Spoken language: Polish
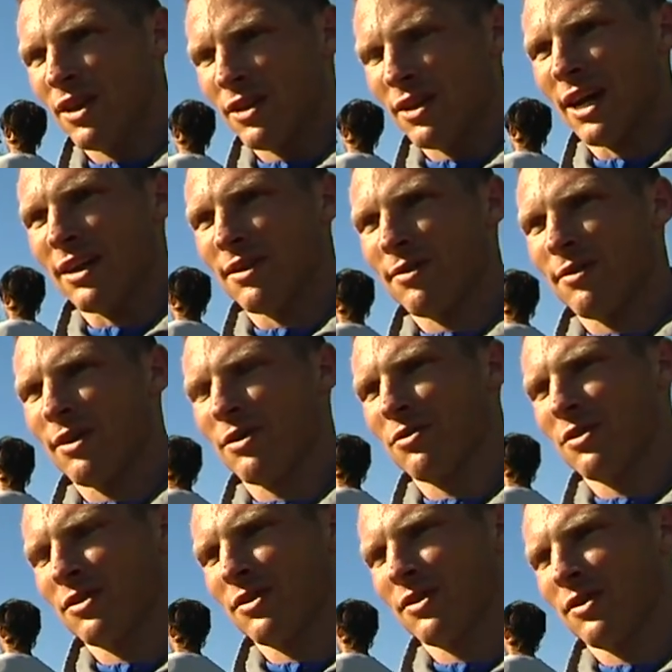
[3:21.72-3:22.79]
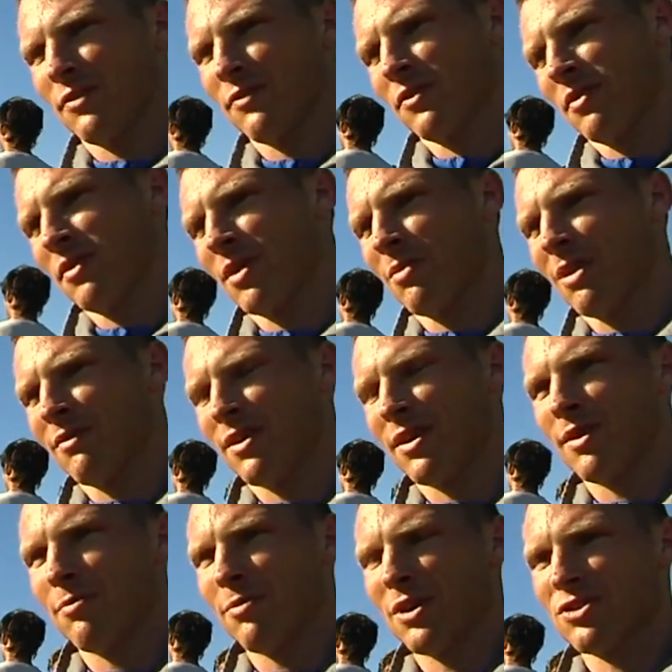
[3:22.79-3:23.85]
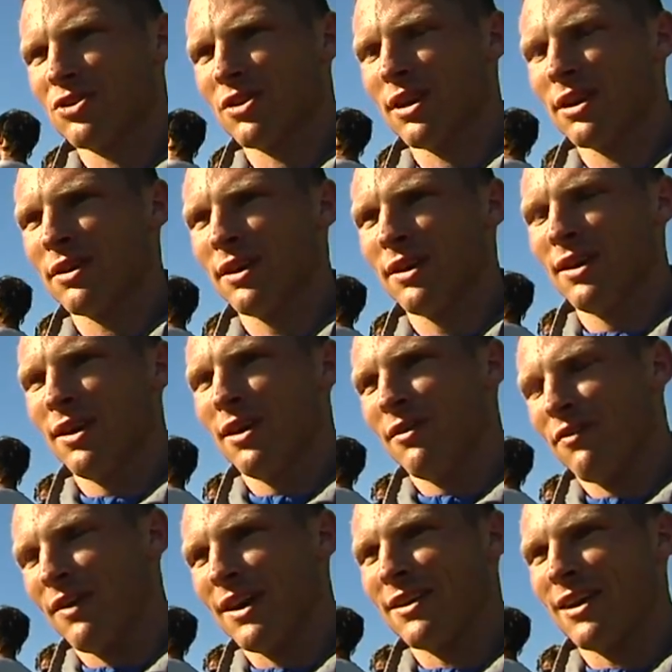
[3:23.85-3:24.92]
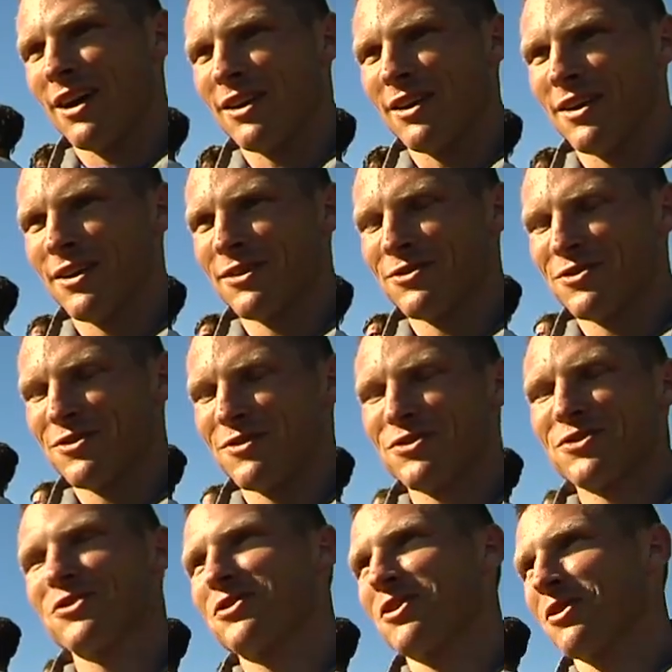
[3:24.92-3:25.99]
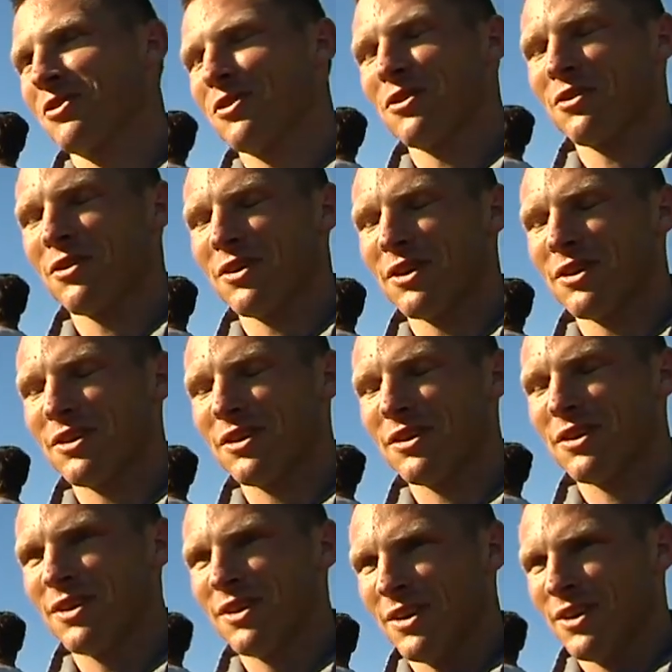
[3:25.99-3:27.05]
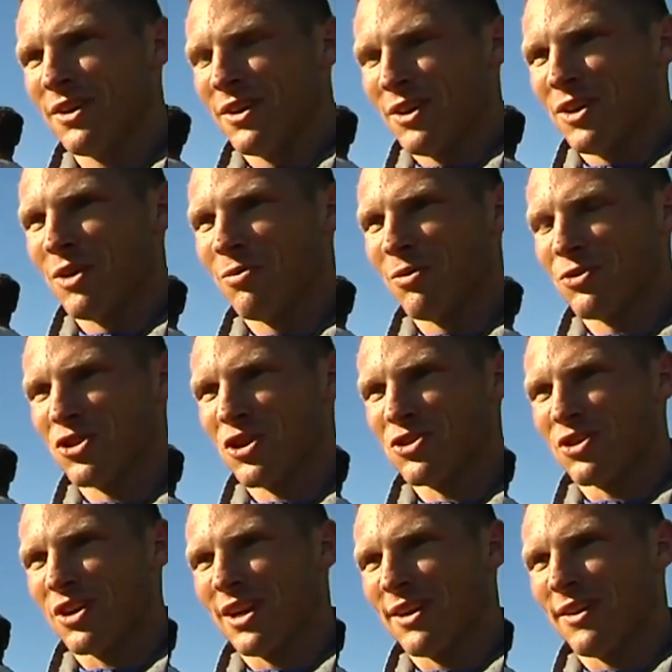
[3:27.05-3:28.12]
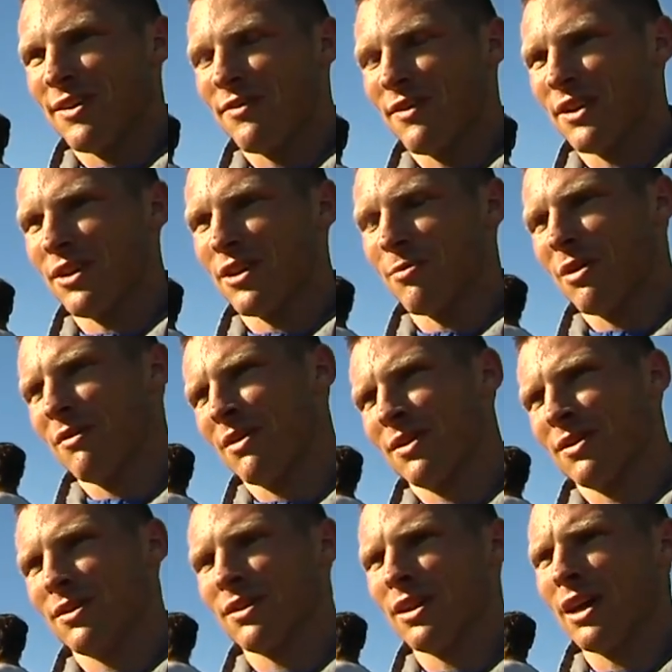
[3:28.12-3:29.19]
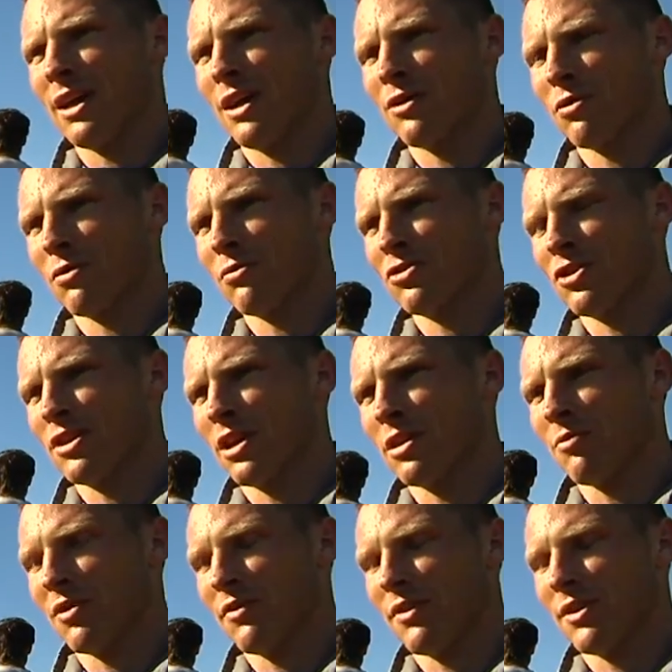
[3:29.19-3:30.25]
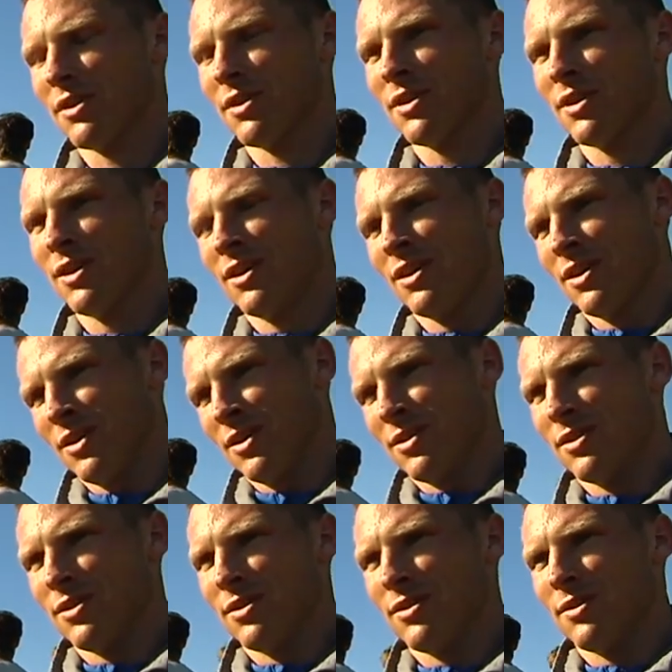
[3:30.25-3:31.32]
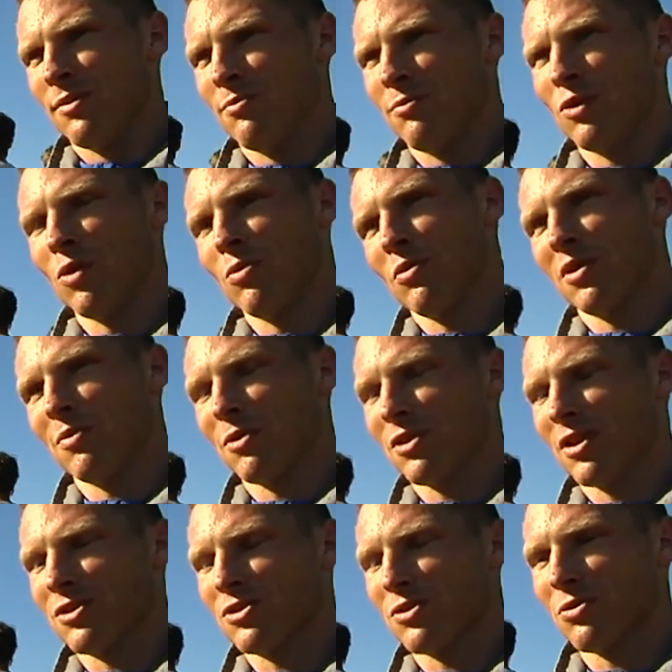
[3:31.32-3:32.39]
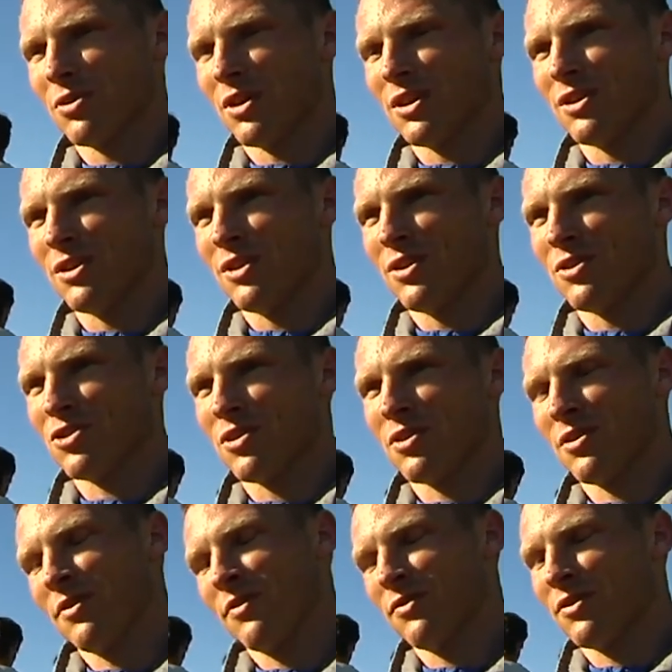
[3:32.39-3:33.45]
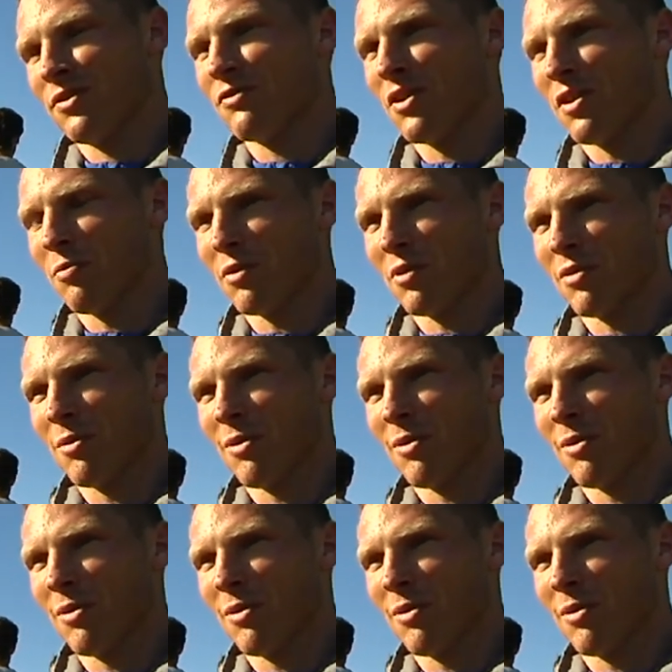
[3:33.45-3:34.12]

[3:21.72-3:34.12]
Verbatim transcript: Tak, akurat w tą zabawę pierwszy raz. Fajna, ale rzeczywiście dzisiaj gorąco jest i mi było ciężko, ale fajna zabawa dla rozluźnienia atmosfery. Y, miło było spotkać się tutaj i w ten sposób